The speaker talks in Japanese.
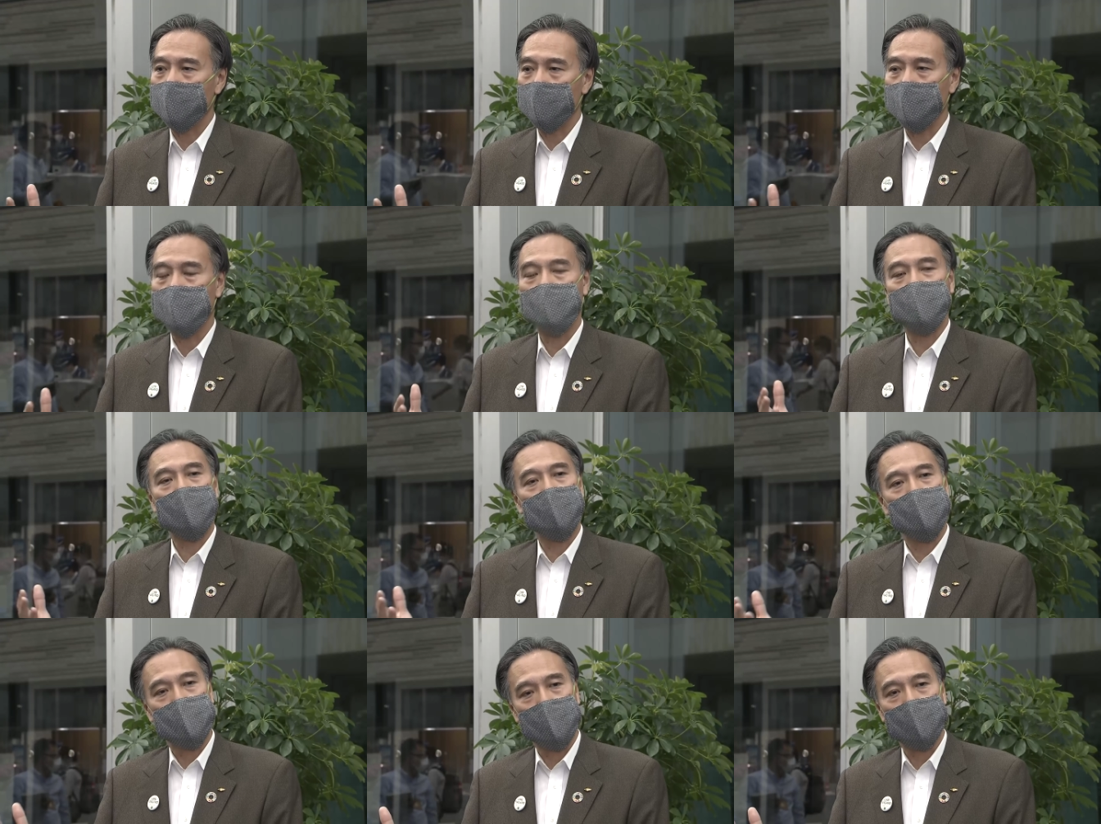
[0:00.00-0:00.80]
まあ、転
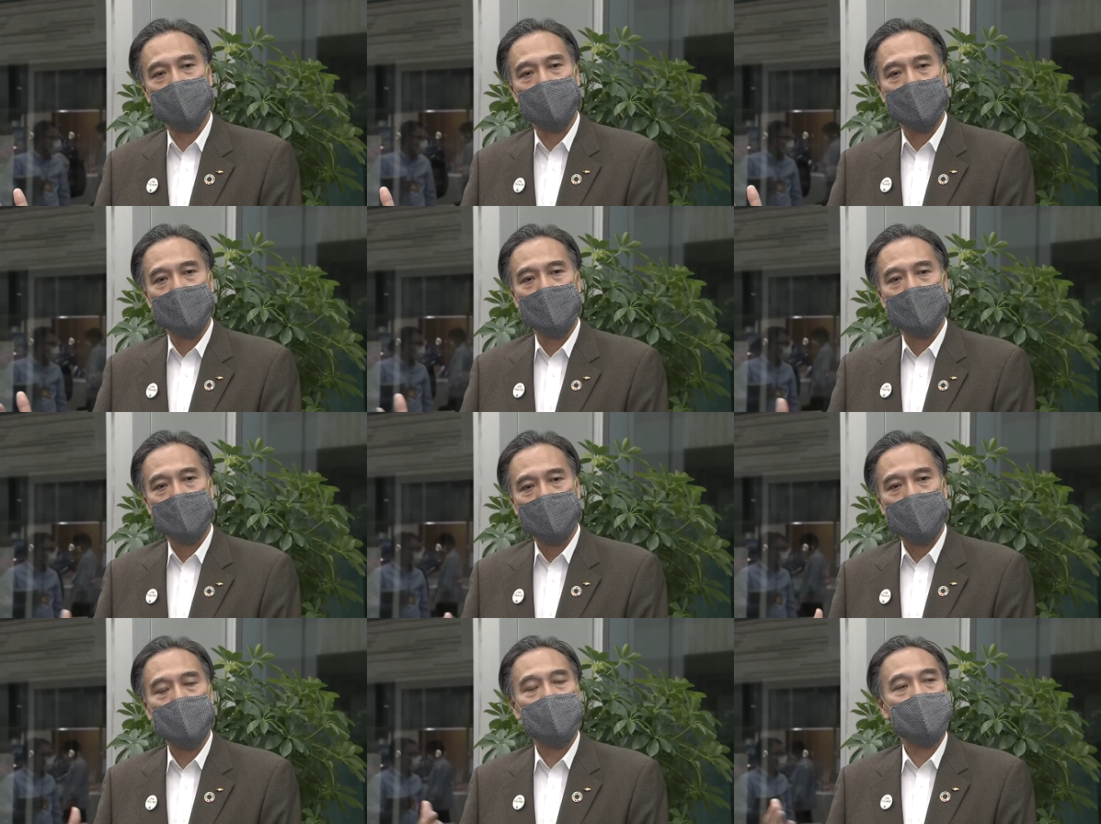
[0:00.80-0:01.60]
換できる、
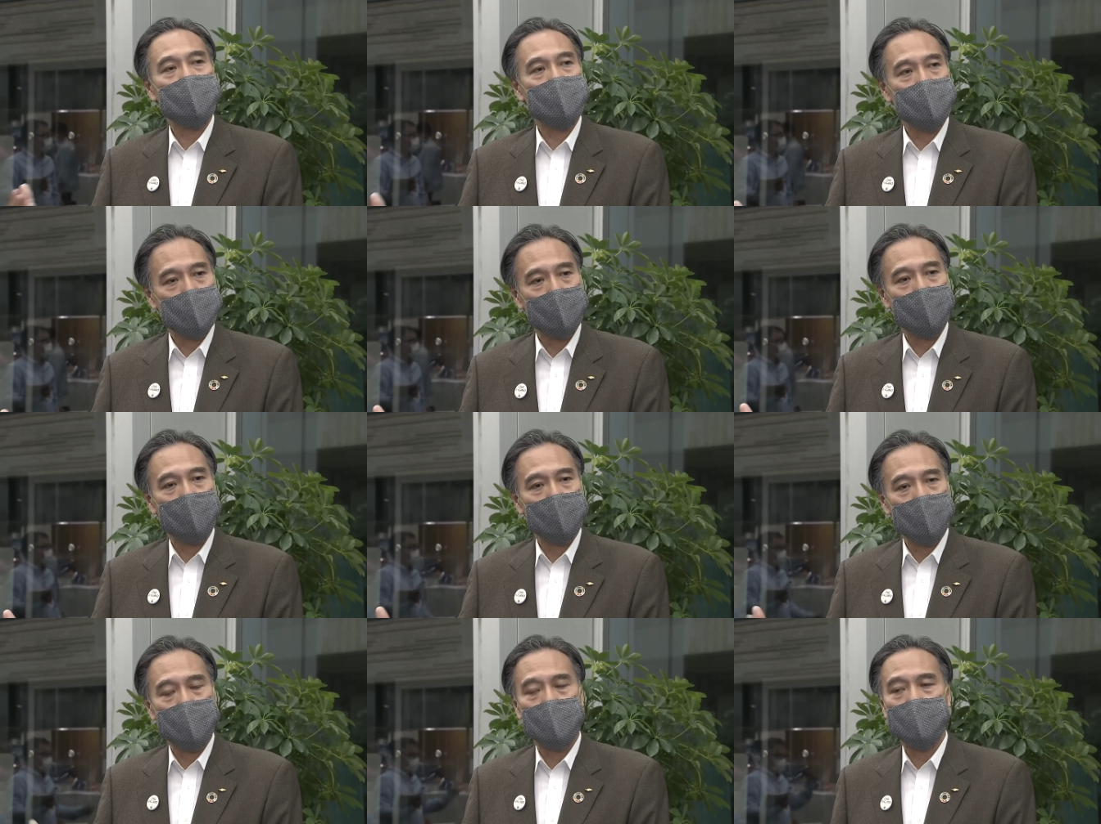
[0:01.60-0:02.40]
まあ、円滑
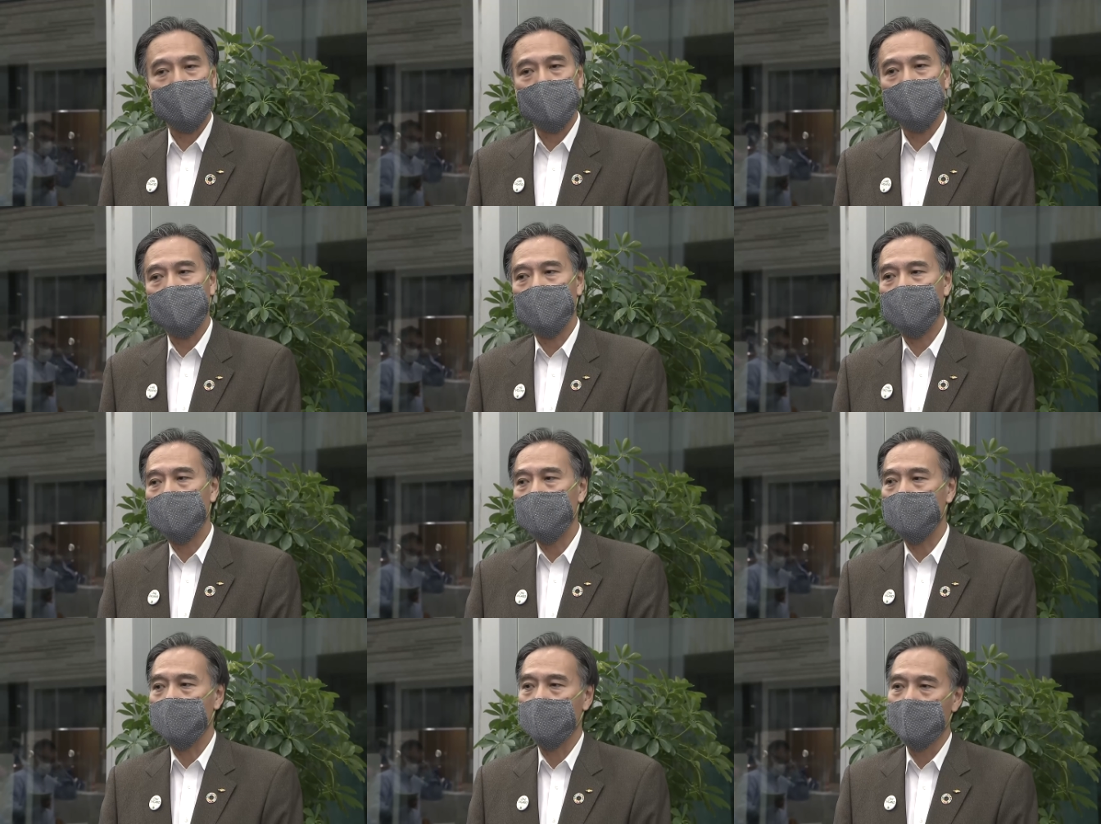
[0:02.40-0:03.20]
に、まあ、転換でき
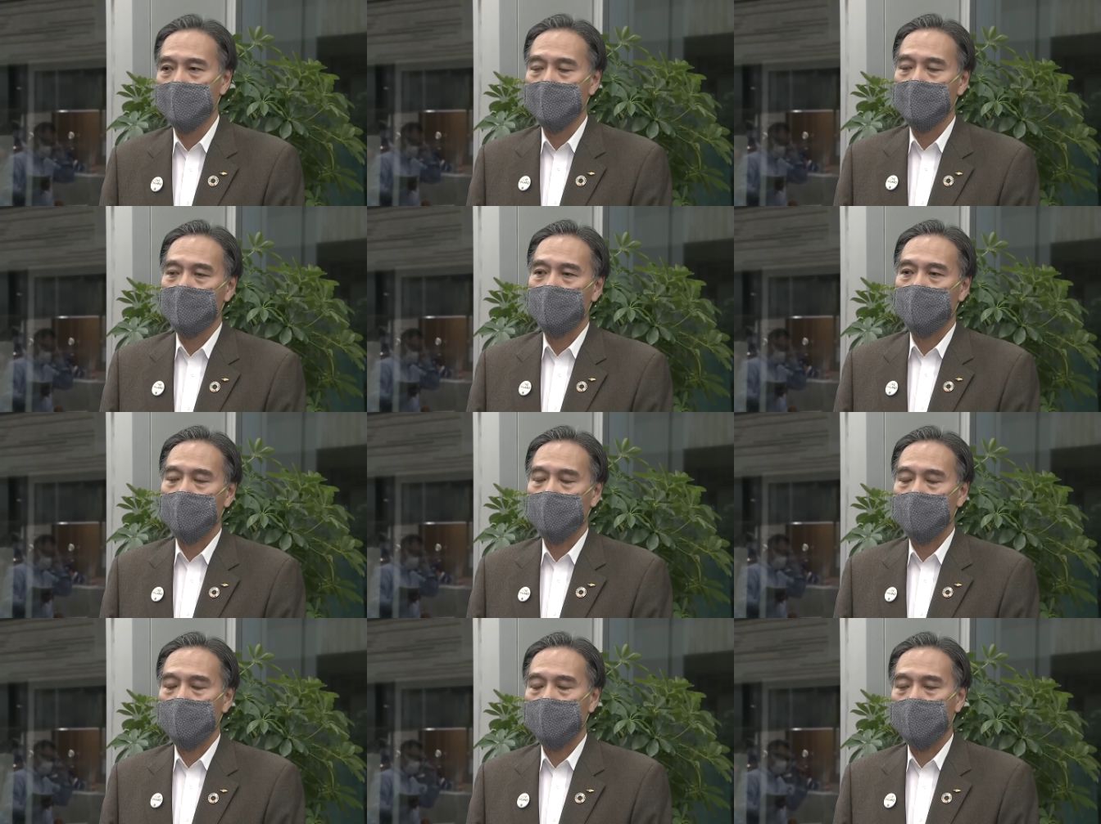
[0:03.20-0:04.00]
るように
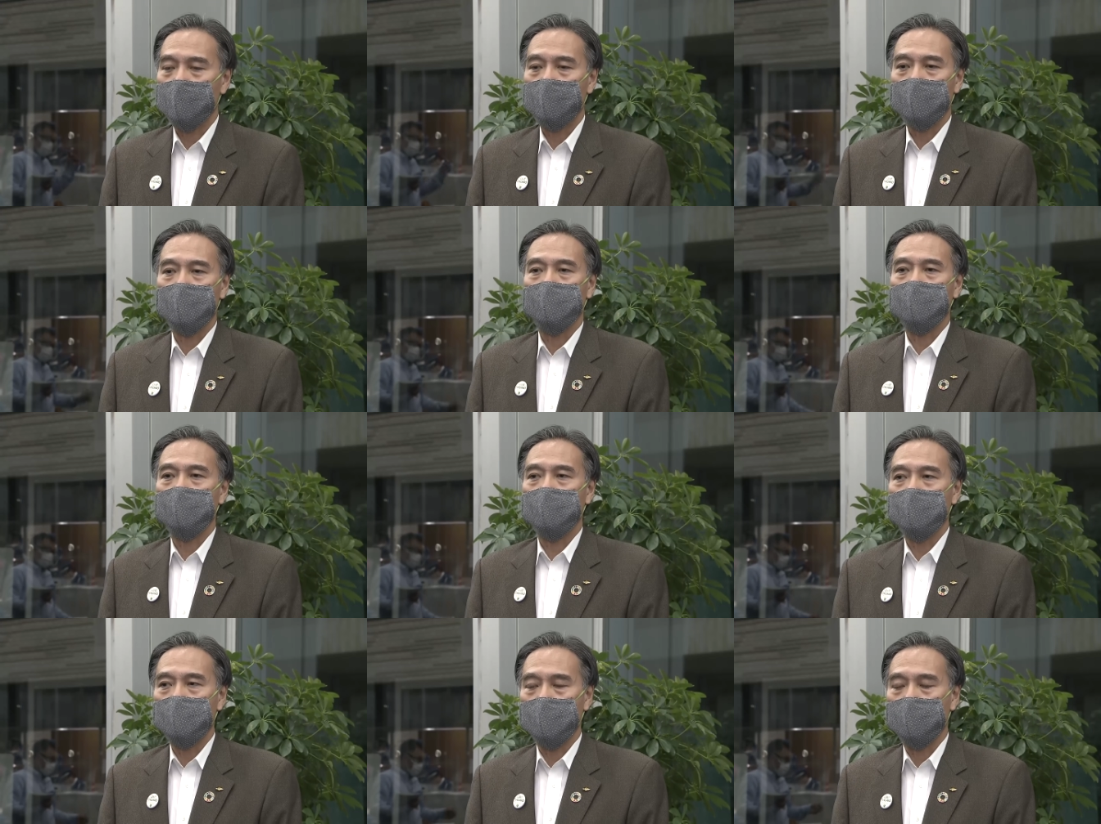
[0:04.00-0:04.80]
我々長野県と
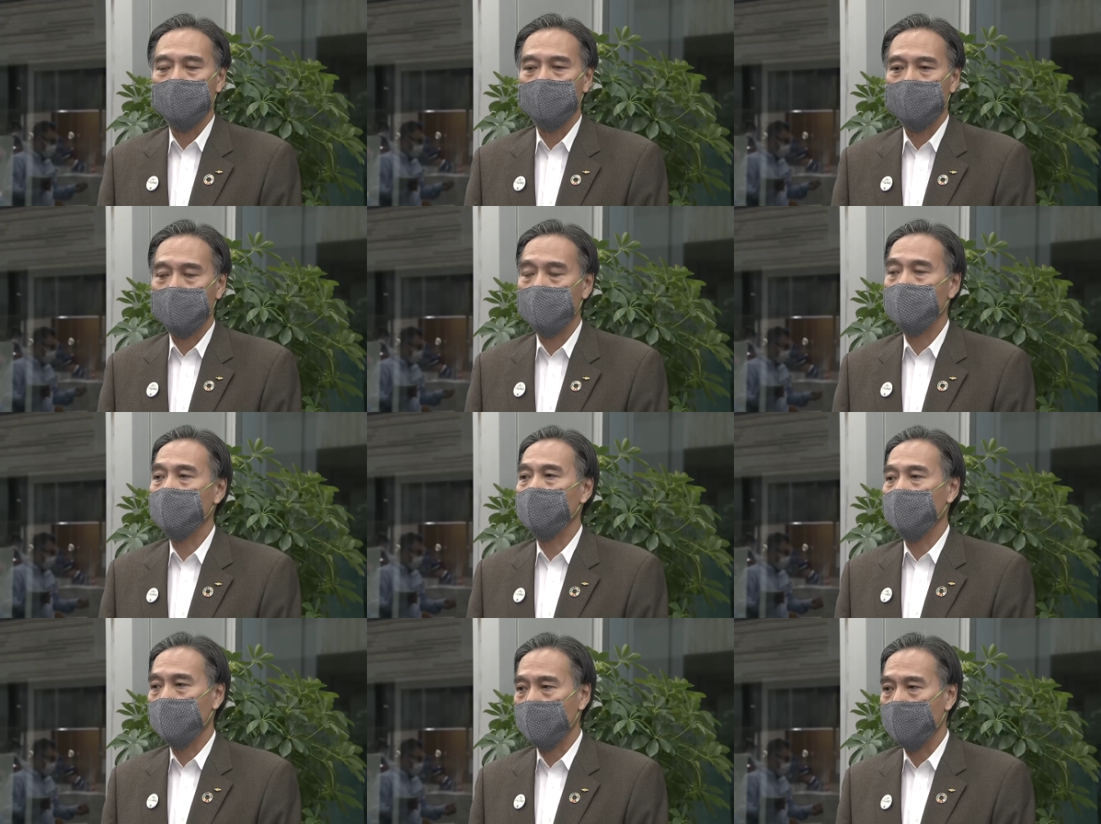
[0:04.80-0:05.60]
しても、取り
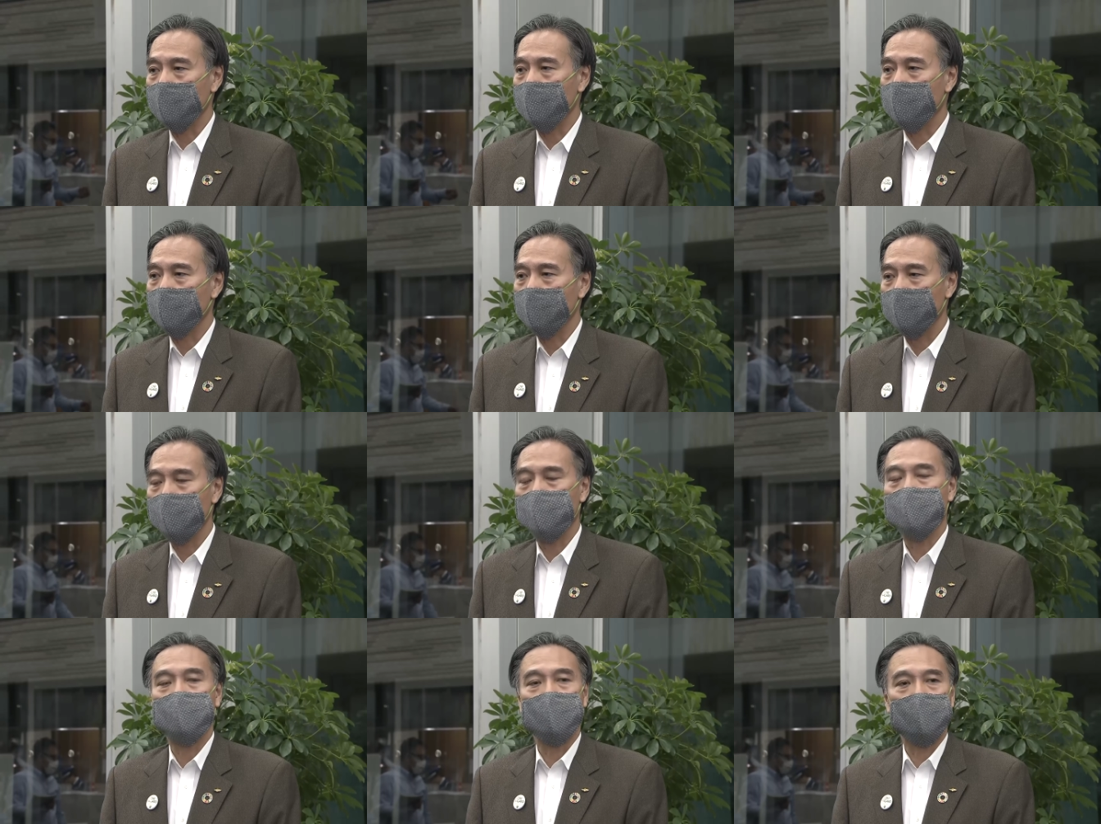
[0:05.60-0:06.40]
組んでいきたいと
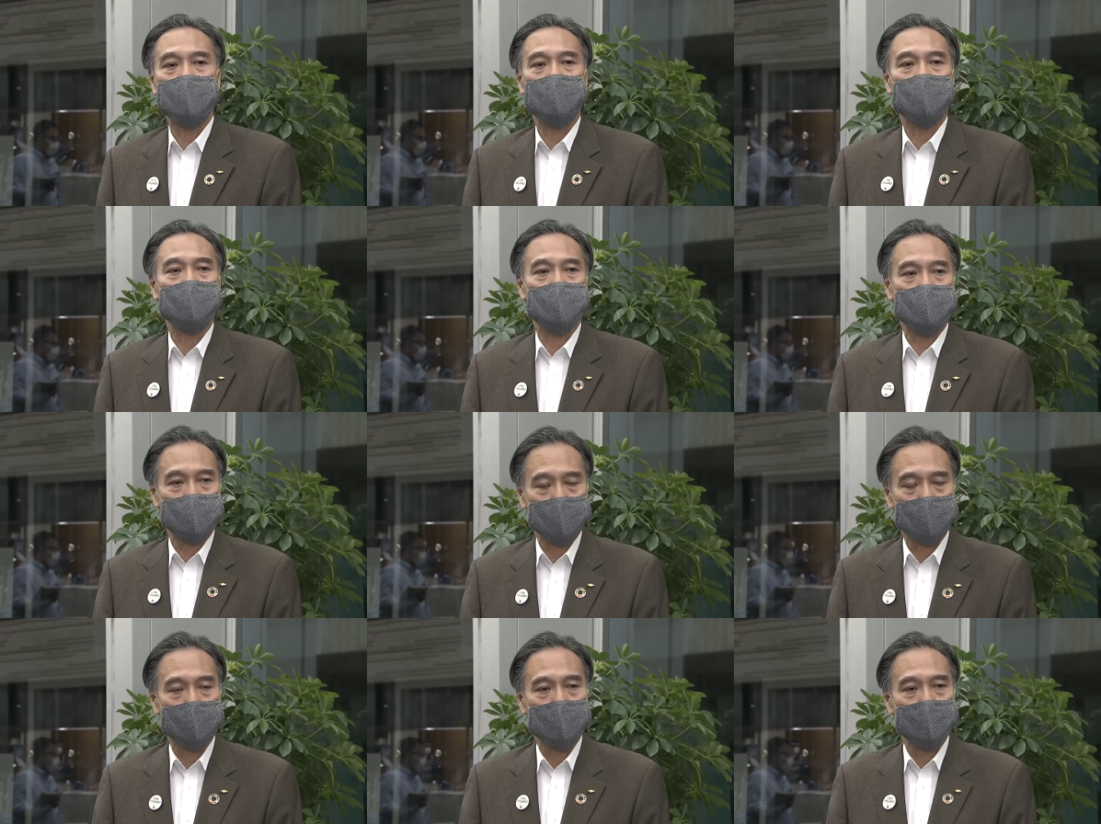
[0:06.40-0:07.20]
いうふうに思っ
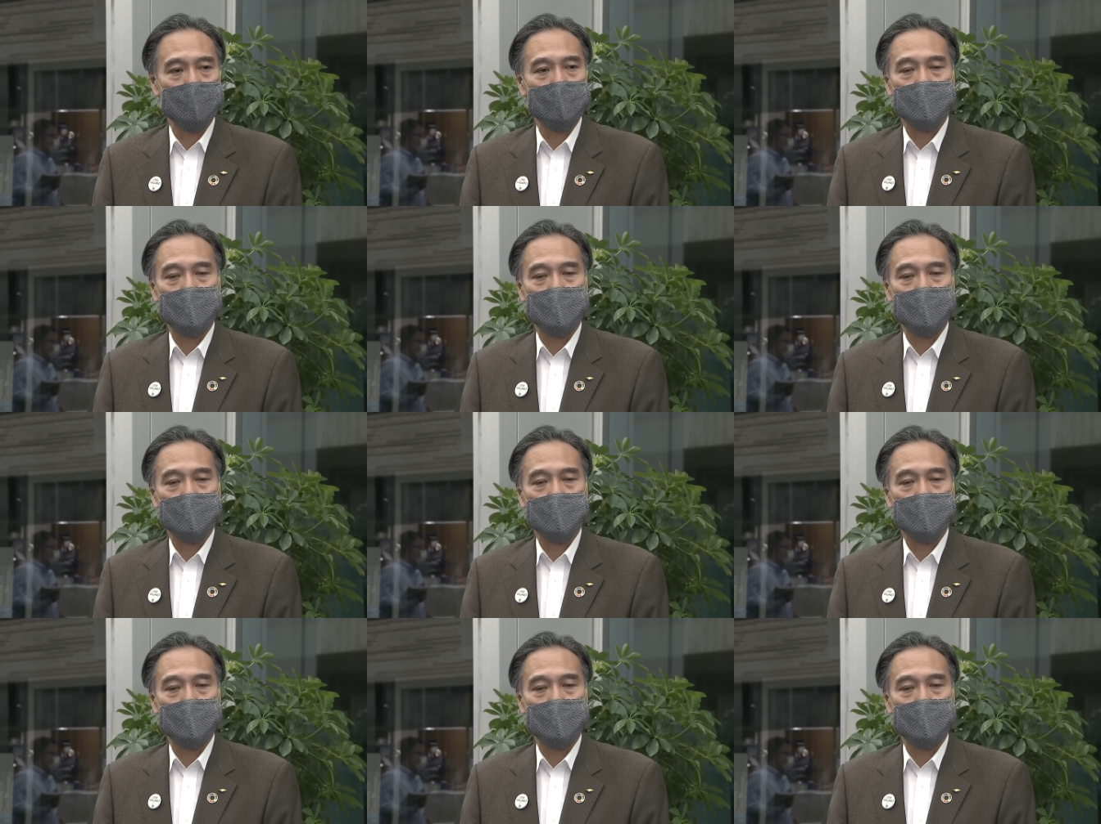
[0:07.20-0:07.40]
ています